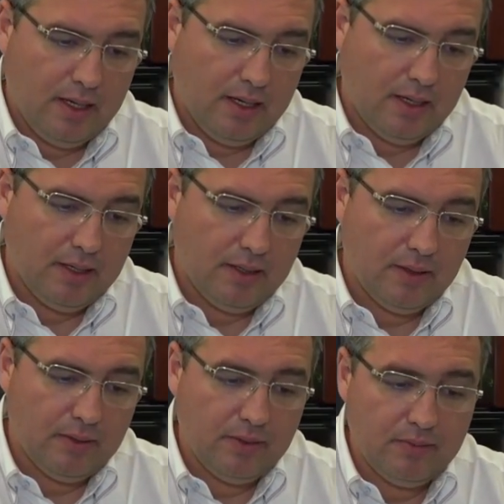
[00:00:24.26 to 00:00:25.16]

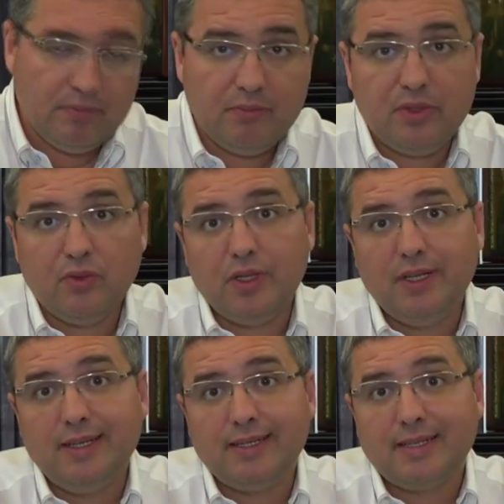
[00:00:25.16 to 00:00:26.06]
А,
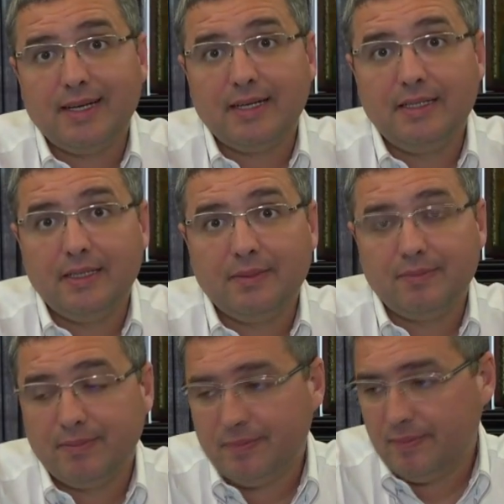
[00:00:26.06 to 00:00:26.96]
сегодня несколько
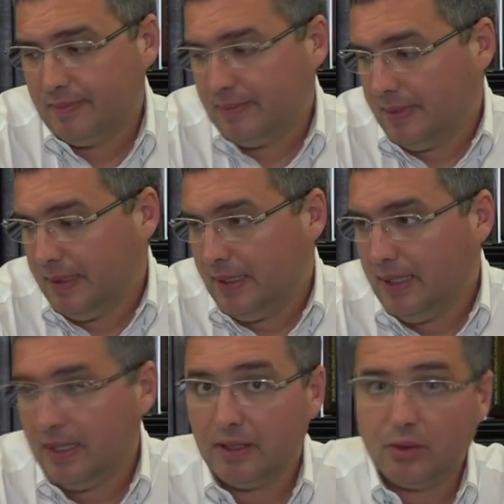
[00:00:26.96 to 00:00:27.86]
тем,
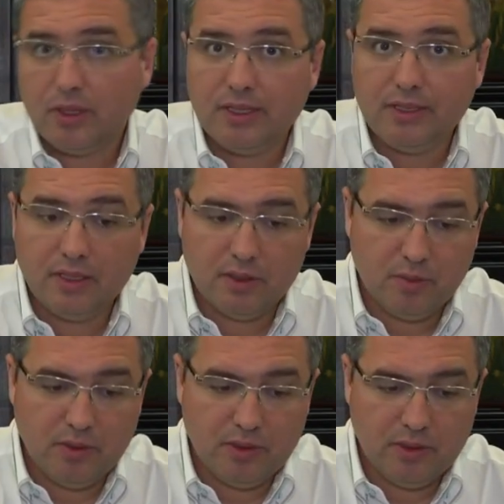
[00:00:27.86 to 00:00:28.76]
которые
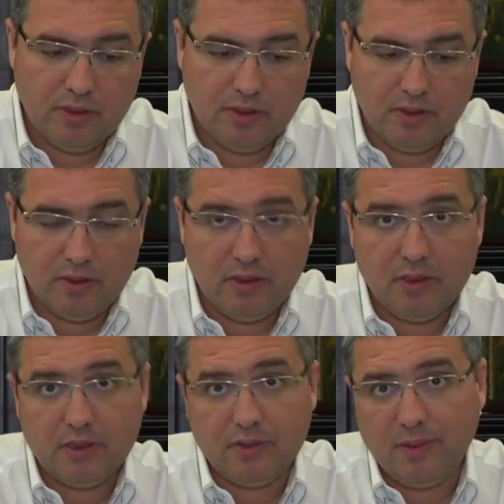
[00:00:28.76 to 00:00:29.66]
хотелось бы
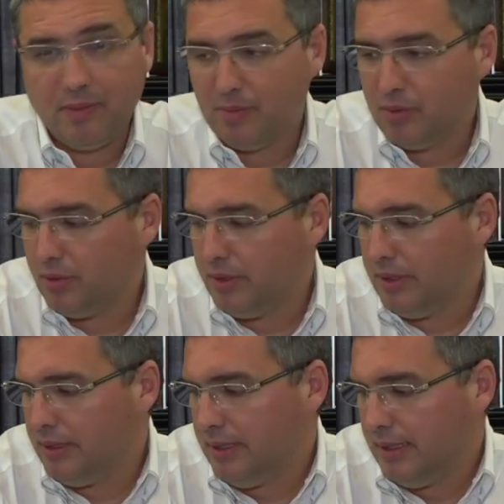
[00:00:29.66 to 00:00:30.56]
с вами
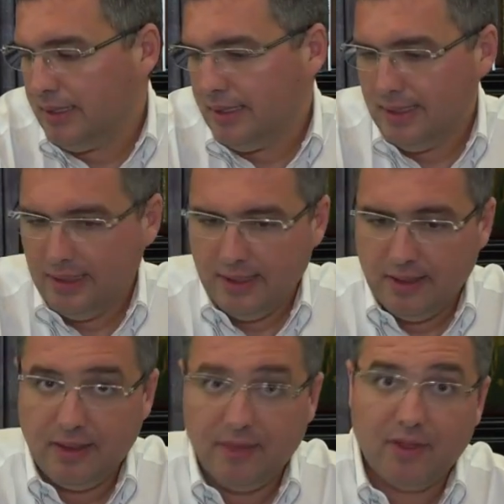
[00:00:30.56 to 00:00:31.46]
обсудить
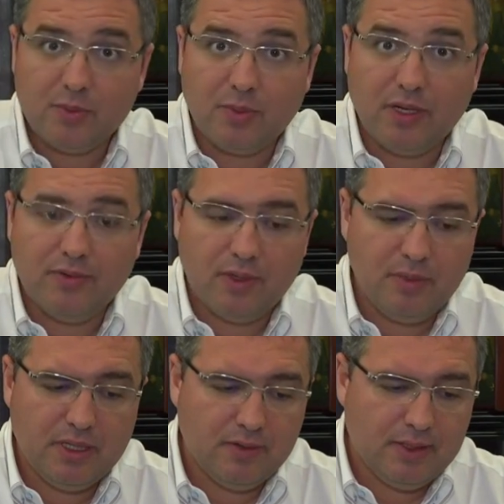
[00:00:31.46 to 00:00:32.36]
и вас
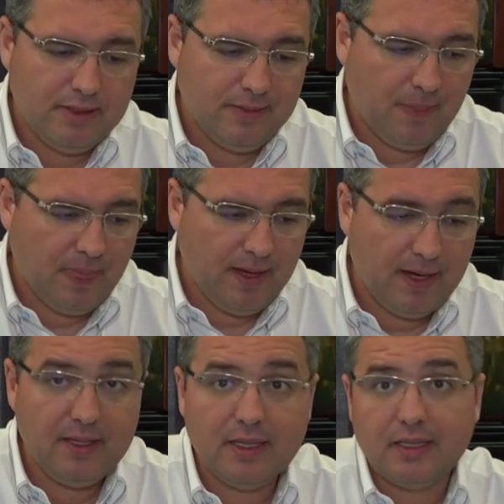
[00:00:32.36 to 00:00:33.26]
проинформировать
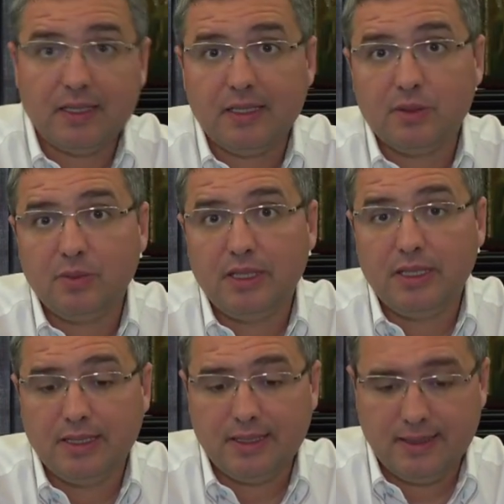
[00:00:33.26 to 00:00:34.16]
о некоторых
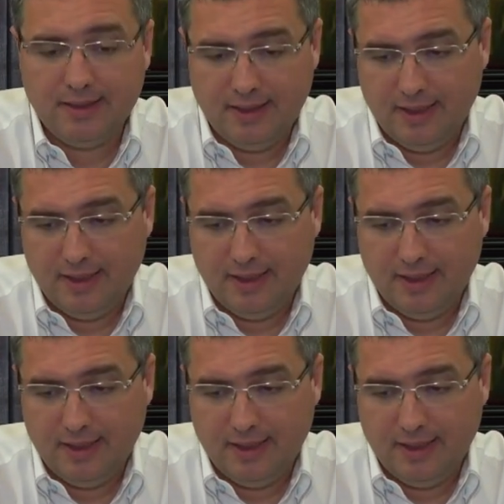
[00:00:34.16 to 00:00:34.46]
изменениях.